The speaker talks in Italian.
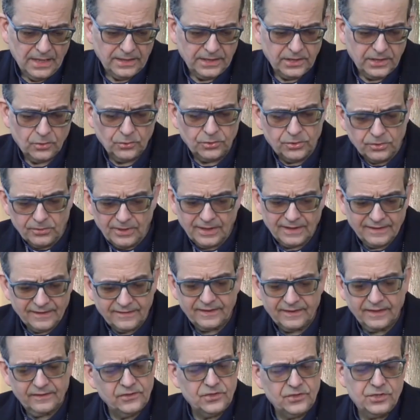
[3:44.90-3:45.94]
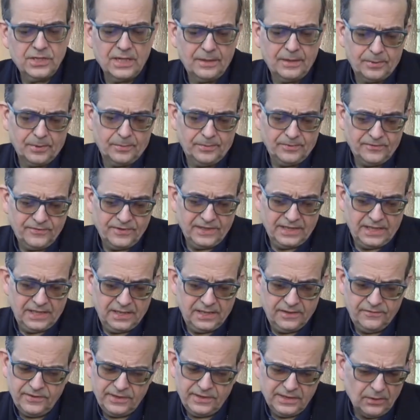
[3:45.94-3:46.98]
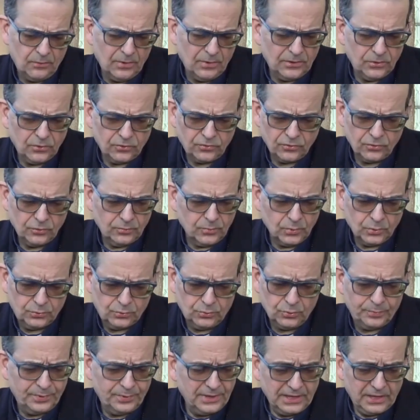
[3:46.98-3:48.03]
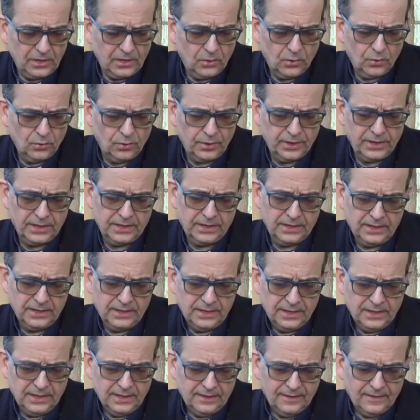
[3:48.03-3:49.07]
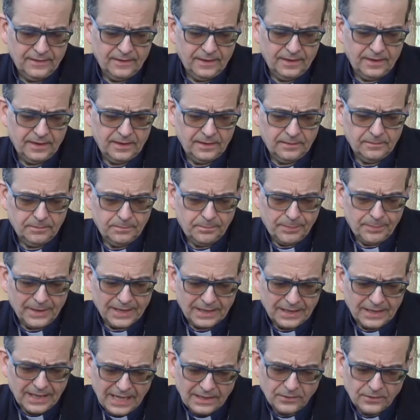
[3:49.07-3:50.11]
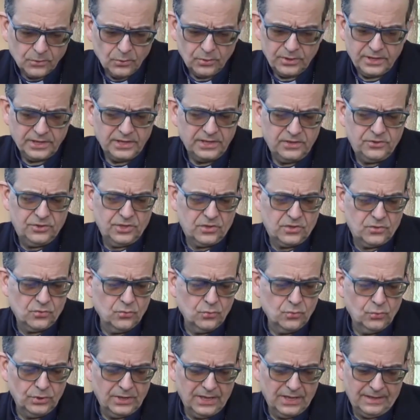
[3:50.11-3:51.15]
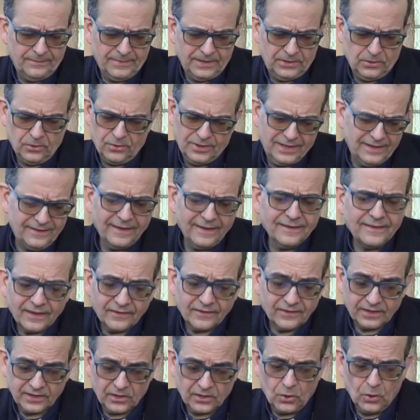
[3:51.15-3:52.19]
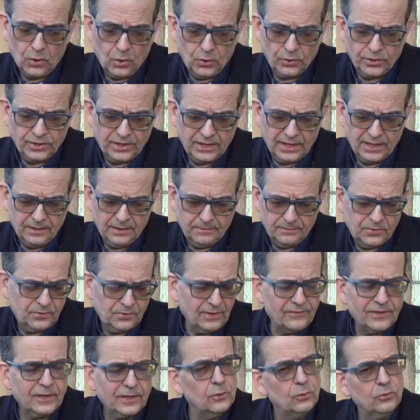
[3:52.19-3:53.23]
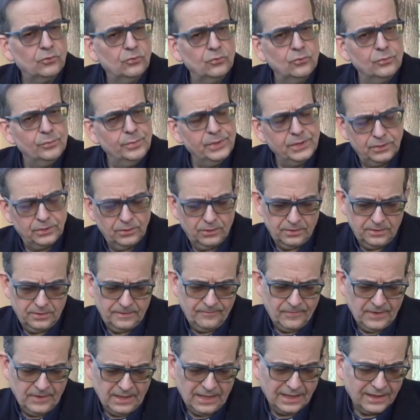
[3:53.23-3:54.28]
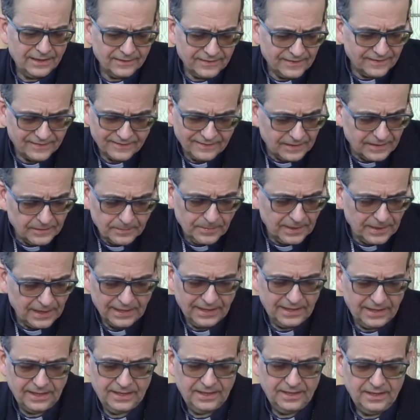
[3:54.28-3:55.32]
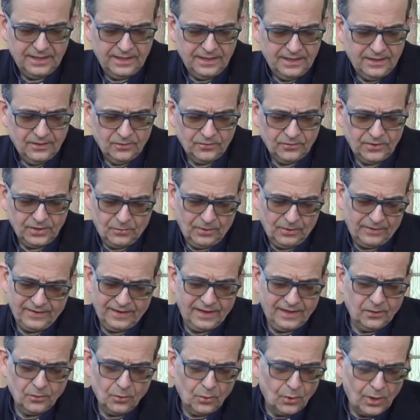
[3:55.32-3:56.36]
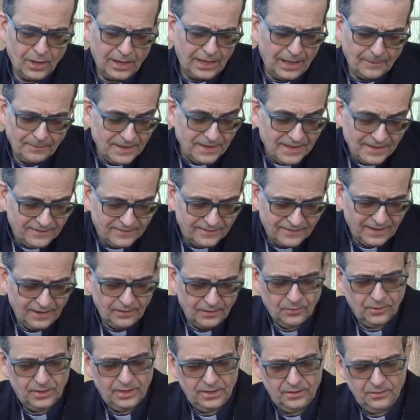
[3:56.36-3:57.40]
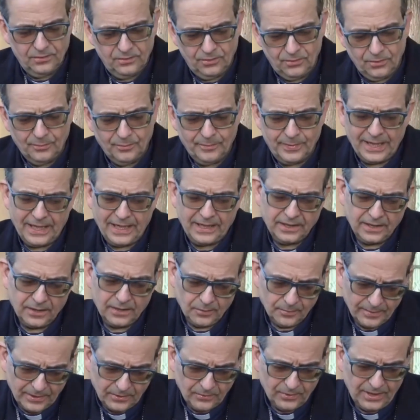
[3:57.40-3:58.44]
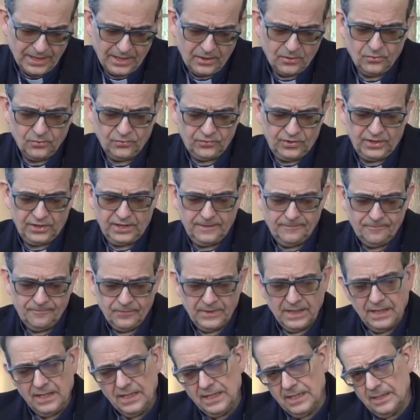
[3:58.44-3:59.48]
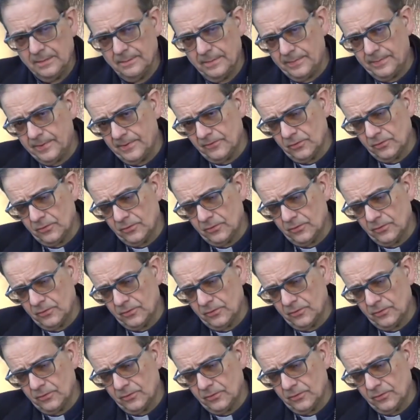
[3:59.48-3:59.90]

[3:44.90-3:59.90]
di continuare ad essere vicini ai propri figli, fin da quando sono molto piccoli, eh, parlandogli di Gesù, della Madonna, senza vergogna. Bisogna farlo subito, anche se sembra che così quasi che non capiscano, che non comprendano, ma non è così. Poi